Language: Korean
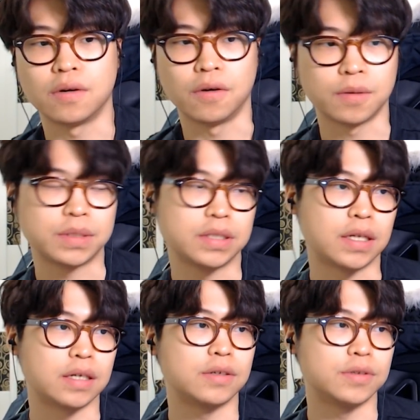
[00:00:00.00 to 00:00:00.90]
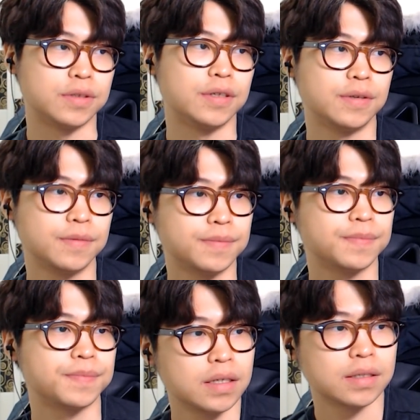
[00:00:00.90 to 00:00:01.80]
어렵진 않았거든요.
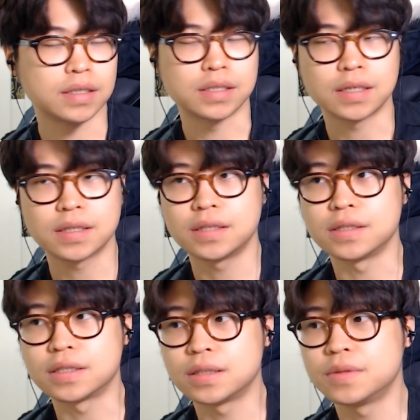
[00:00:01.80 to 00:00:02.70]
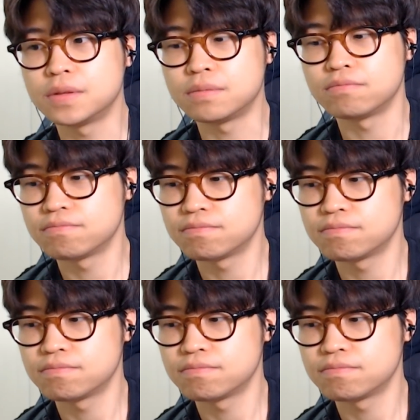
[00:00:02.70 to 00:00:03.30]
그때 상대는 느낌은